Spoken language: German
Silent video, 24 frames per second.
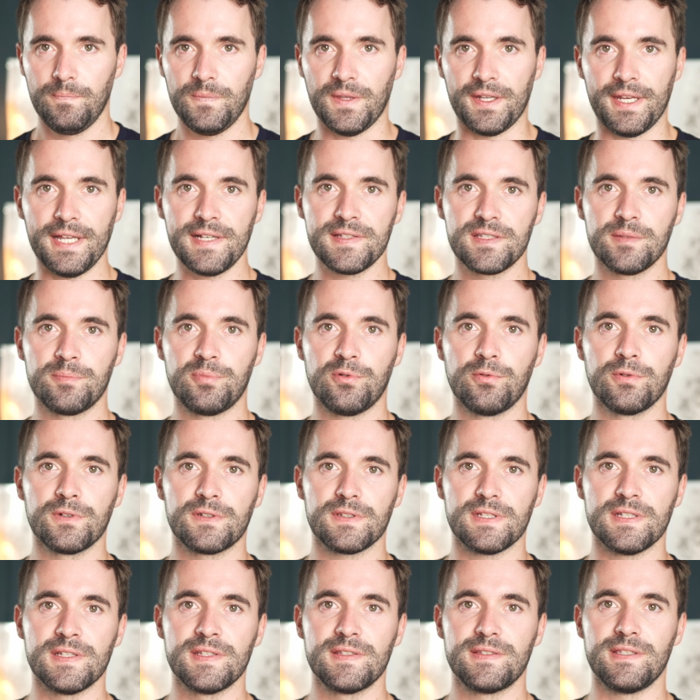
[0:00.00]
Der nächste
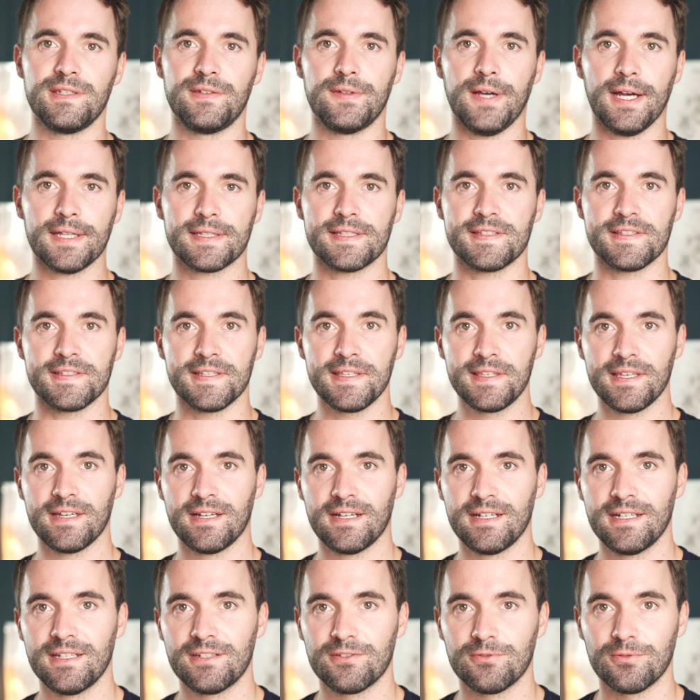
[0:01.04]
Punkt ist die
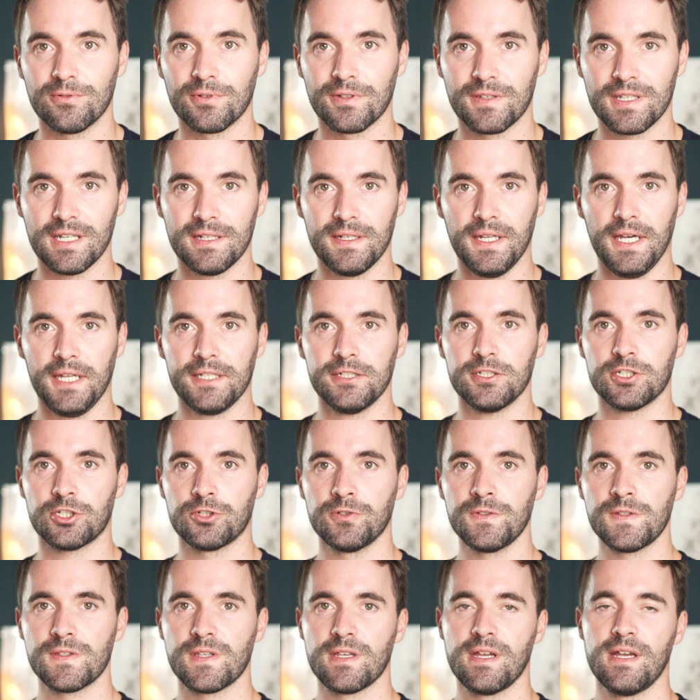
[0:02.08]
Datensicherheit und der
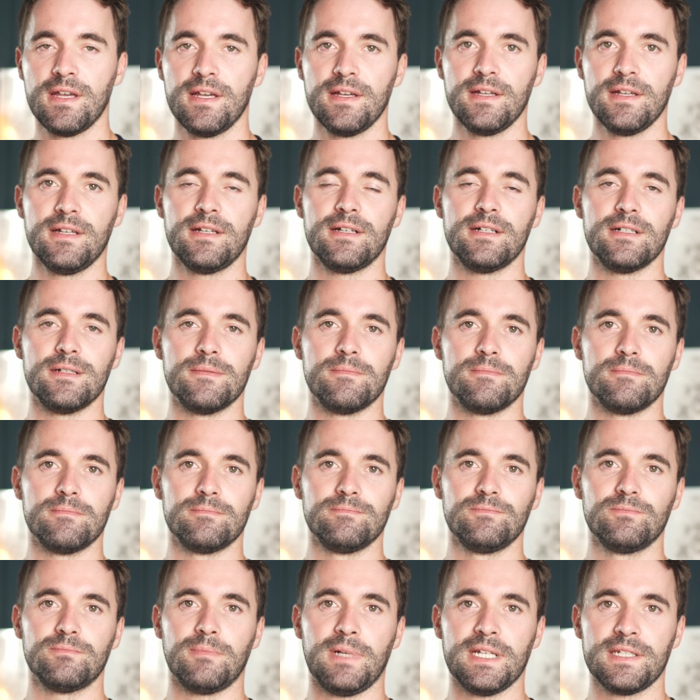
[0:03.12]
Datenschutz. Ähm,
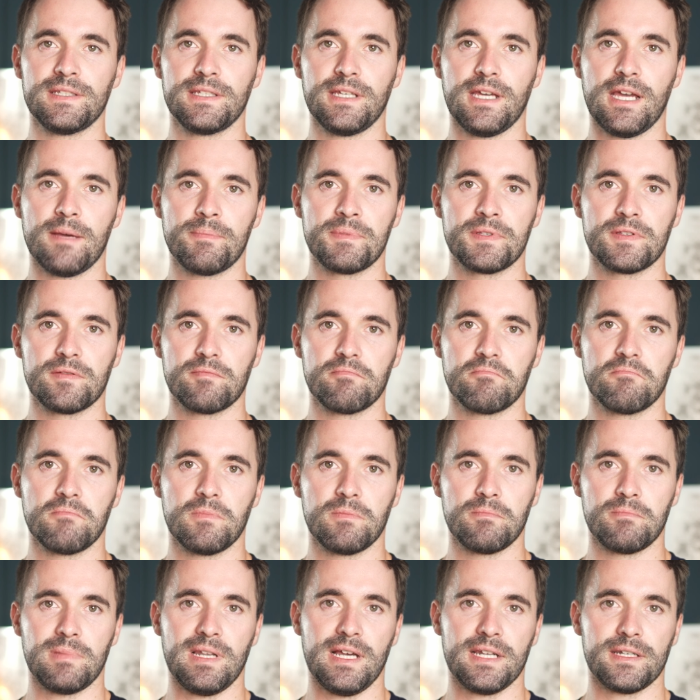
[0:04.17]
manche Apps
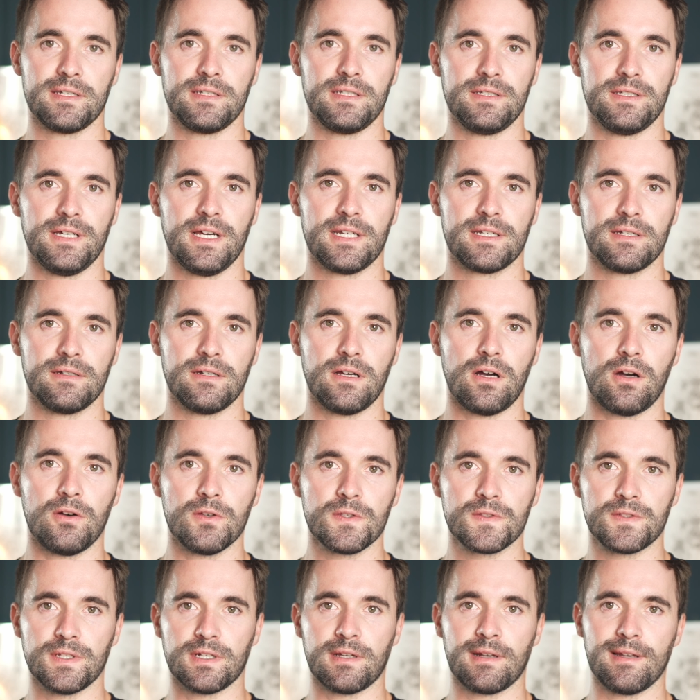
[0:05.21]
laden die Daten
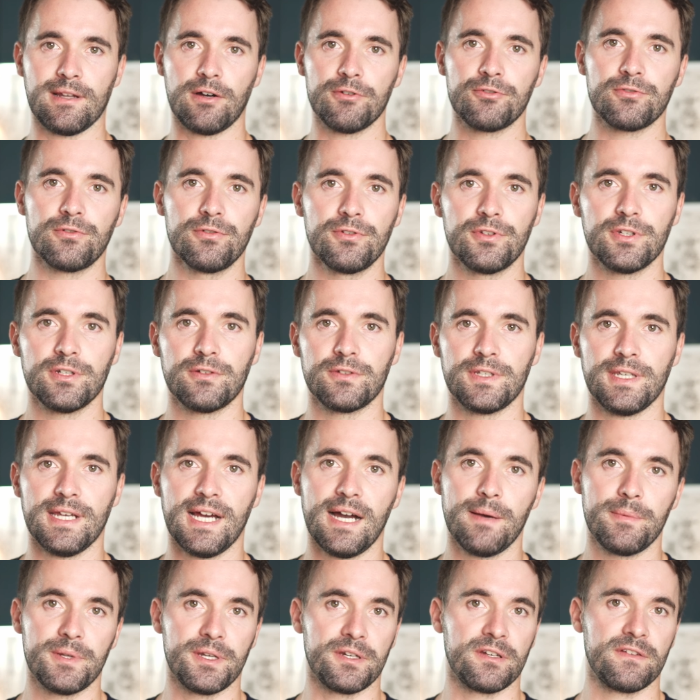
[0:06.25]
aus der Cloud runter und ihr
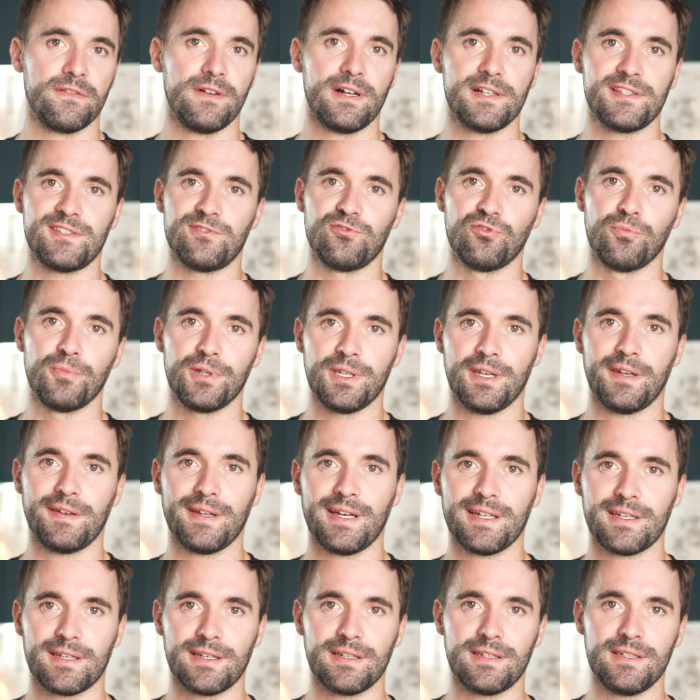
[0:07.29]
arbeitet quasi nur mit den
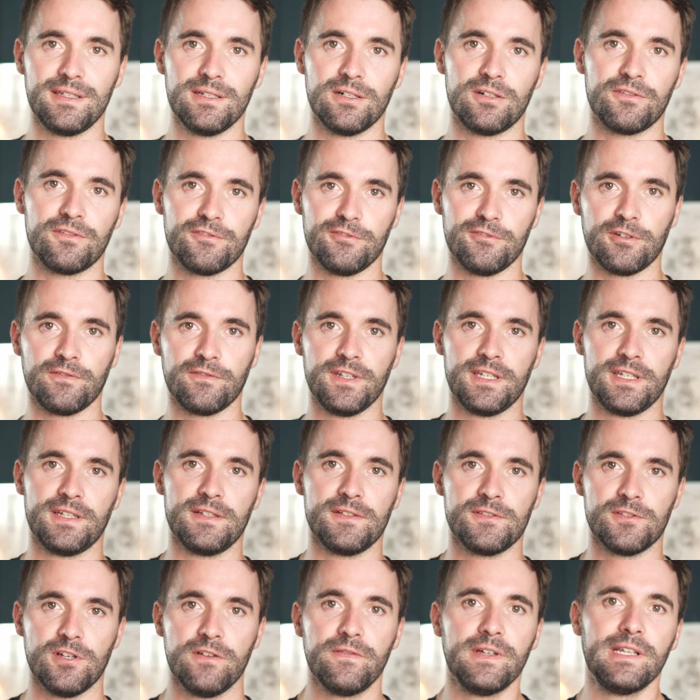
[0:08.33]
Daten, die auf irgendwelchen
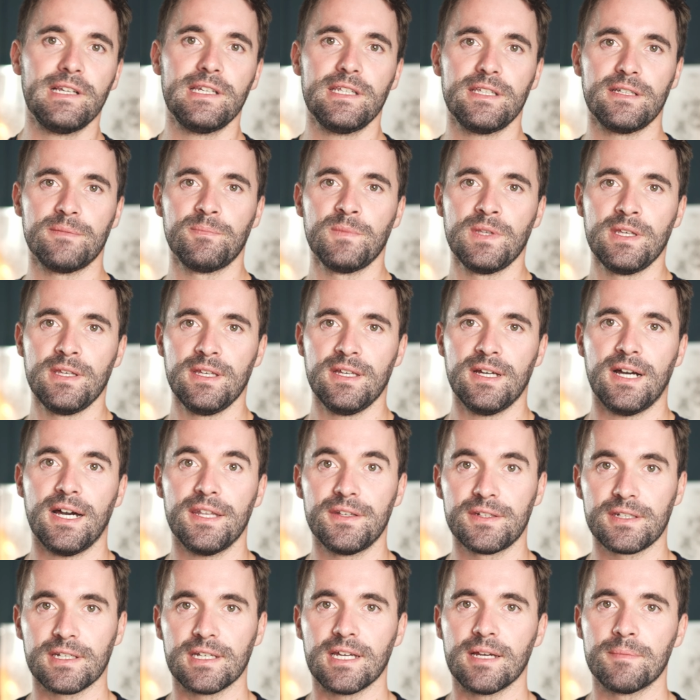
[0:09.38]
Servern liegen.
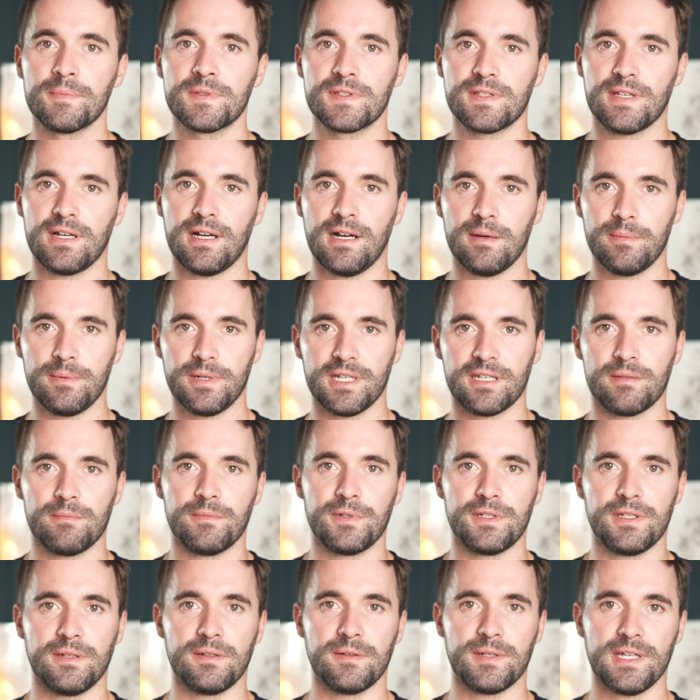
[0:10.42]
Andere Apps arbeiten
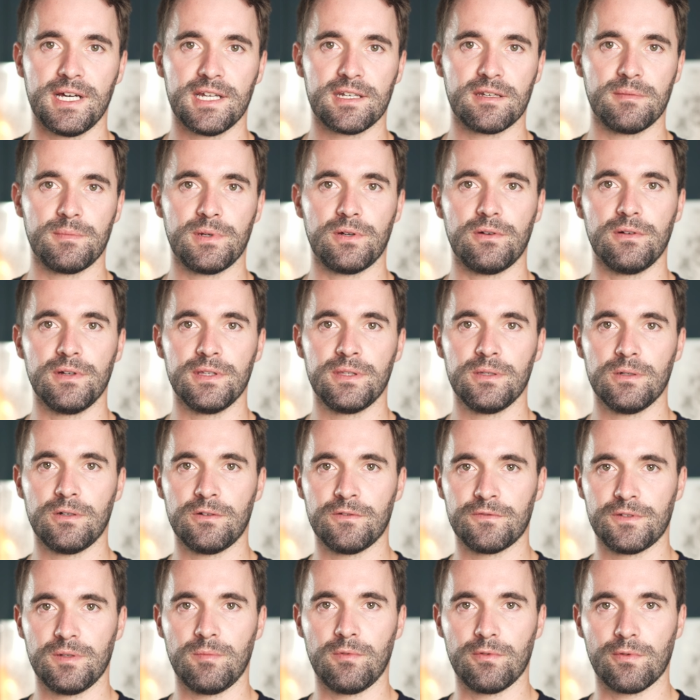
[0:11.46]
mit den Daten bei euch
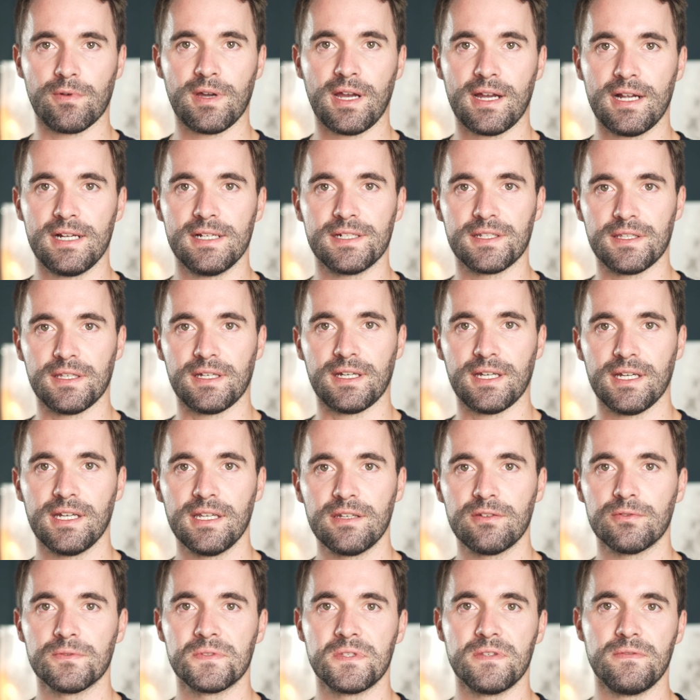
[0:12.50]
auf dem lokalen
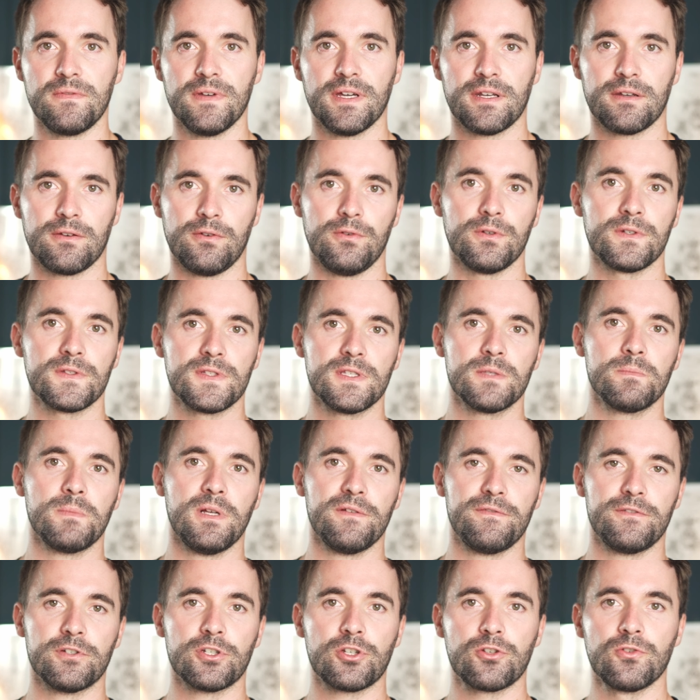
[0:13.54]
Gerät und sie werden höchstens mal
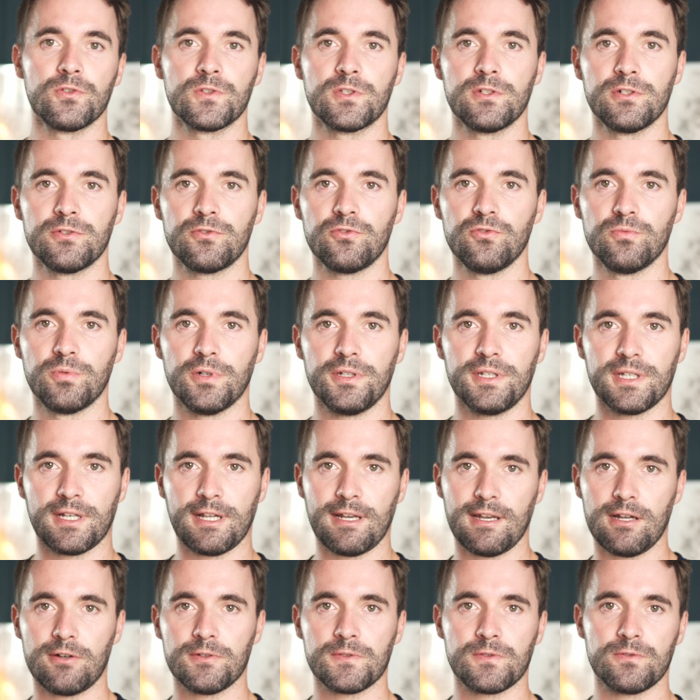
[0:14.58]
verschlüsselt über eine
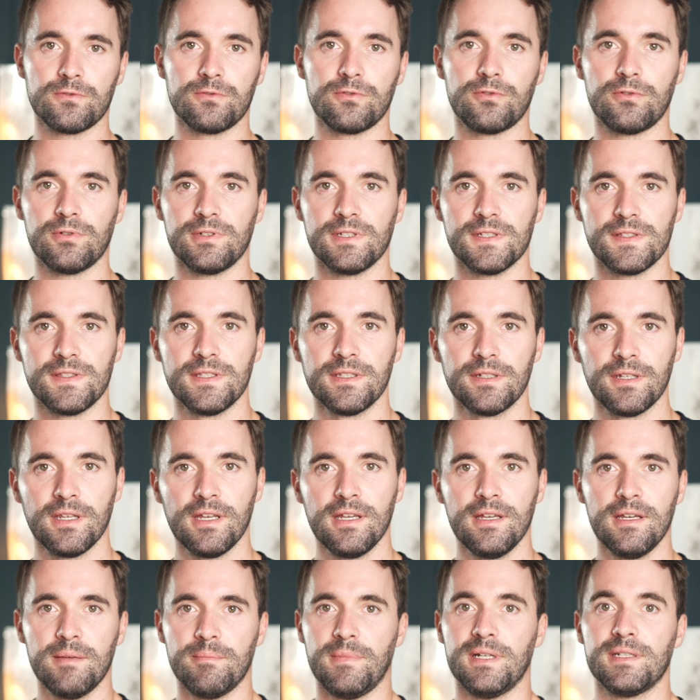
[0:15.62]
Cloud synchronisiert.
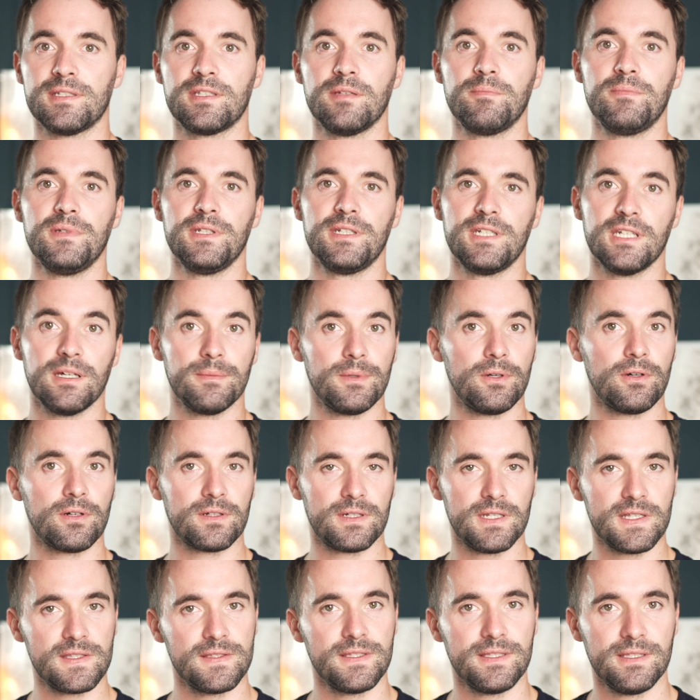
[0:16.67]
Manche bieten aber auch
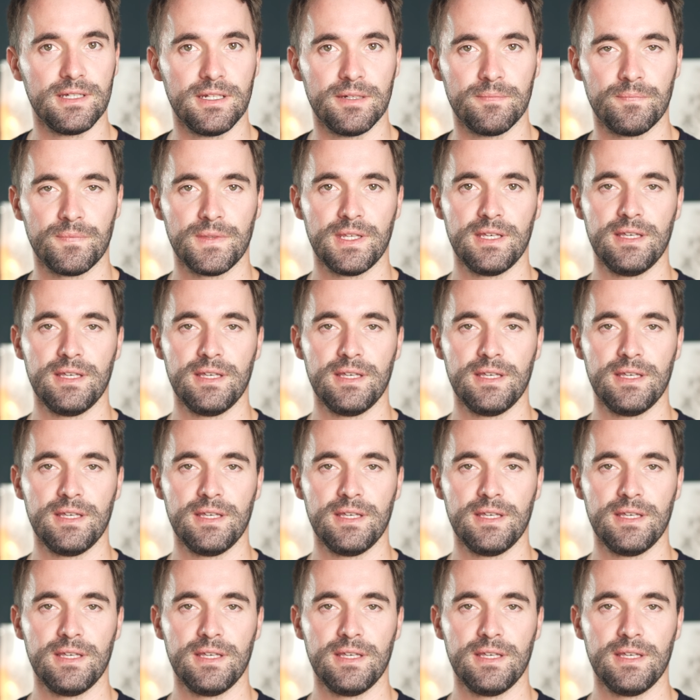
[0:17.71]
das nicht an.